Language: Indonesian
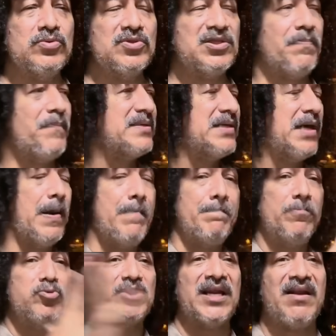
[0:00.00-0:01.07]
sebanyak
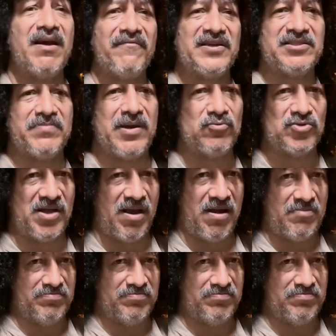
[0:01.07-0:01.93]
hembusan nafas manusia.